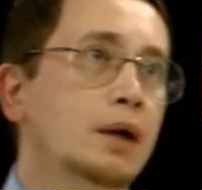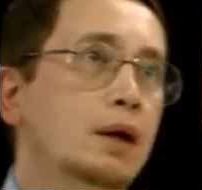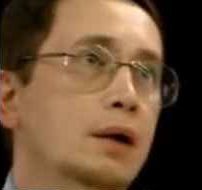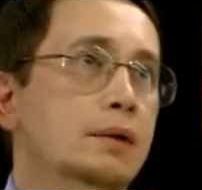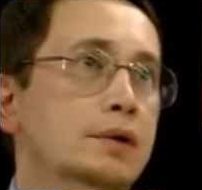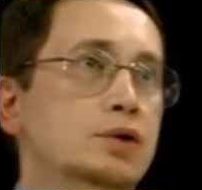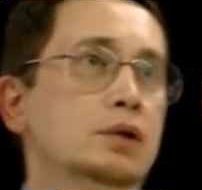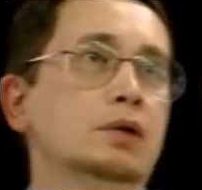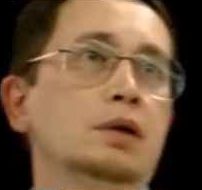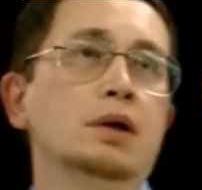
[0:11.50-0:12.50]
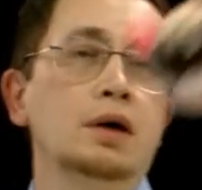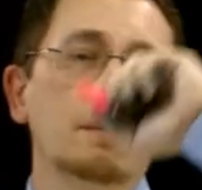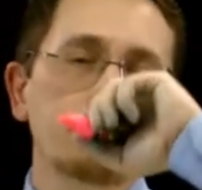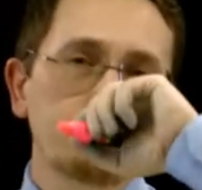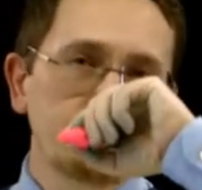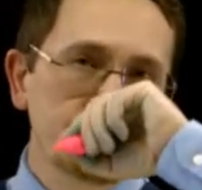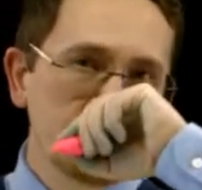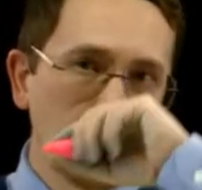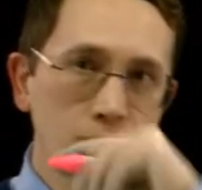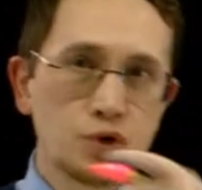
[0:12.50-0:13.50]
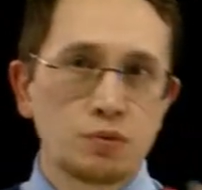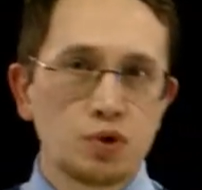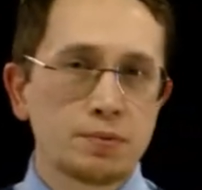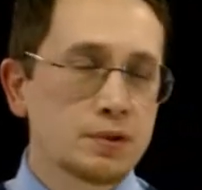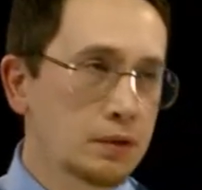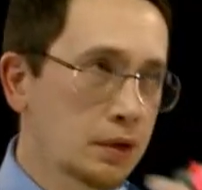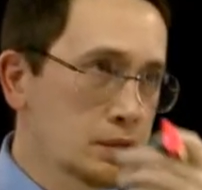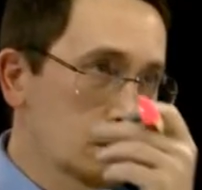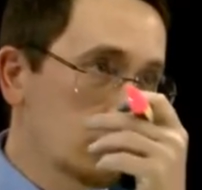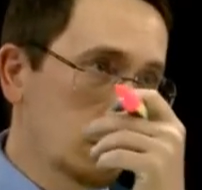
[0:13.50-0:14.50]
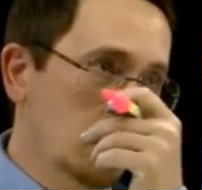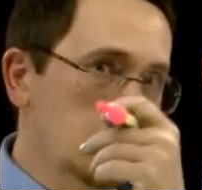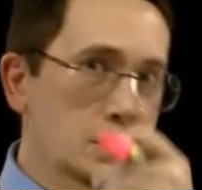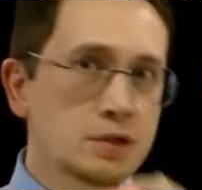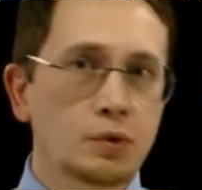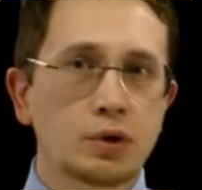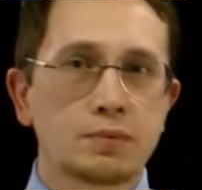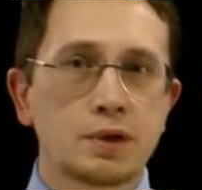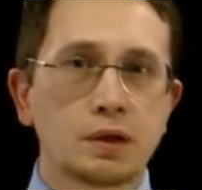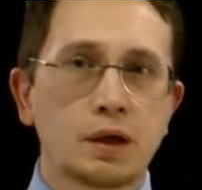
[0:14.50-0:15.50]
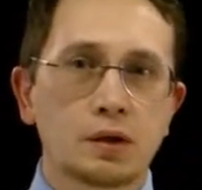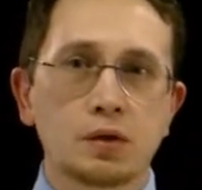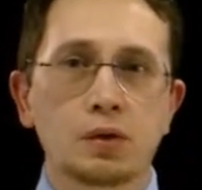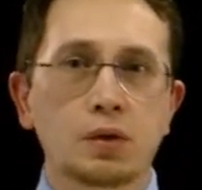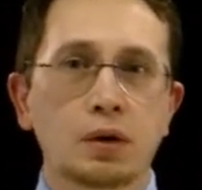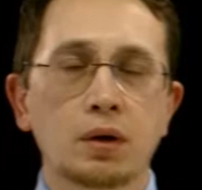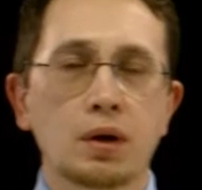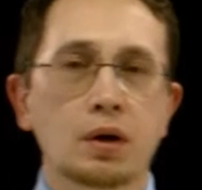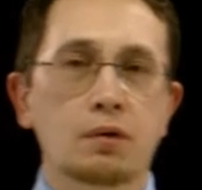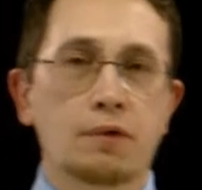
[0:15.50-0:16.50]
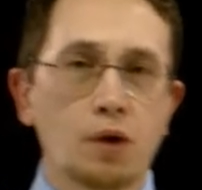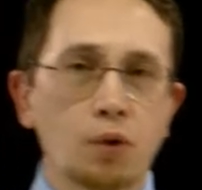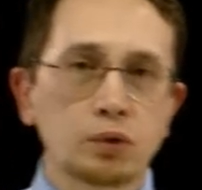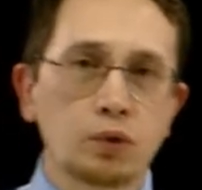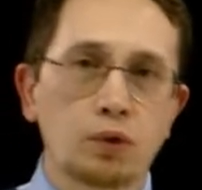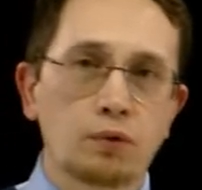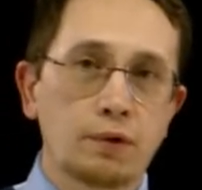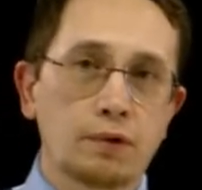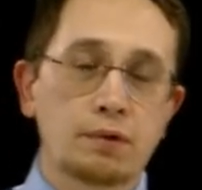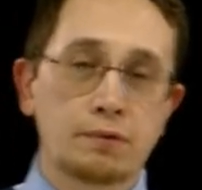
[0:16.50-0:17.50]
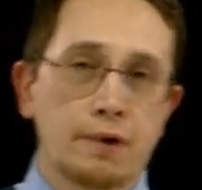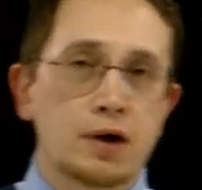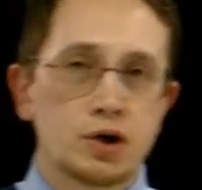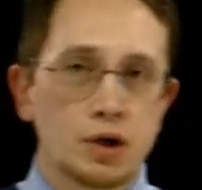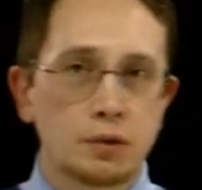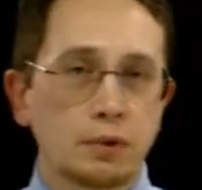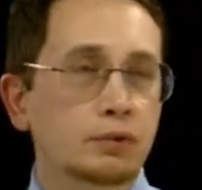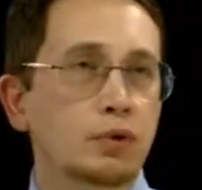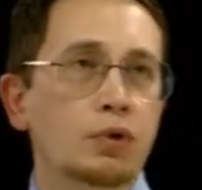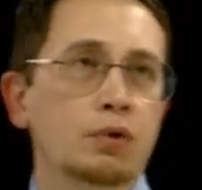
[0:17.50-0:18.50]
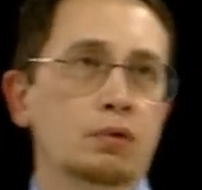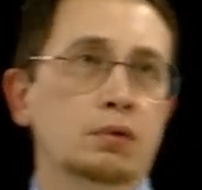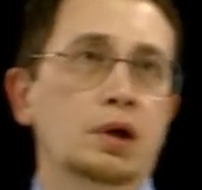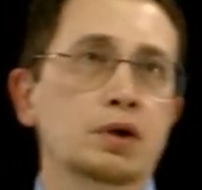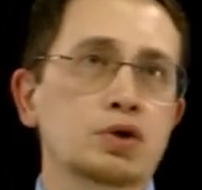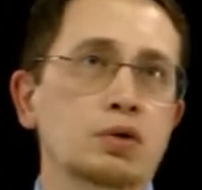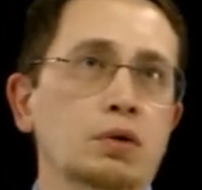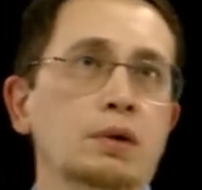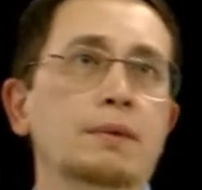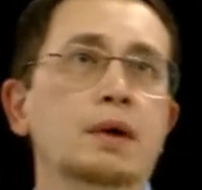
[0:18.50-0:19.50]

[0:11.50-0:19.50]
Значит, э, в чем, собственно говоря, суть? Ну, давайте рассмотрим стандартную воронку в э, вашей либо в другой онлайн-школы.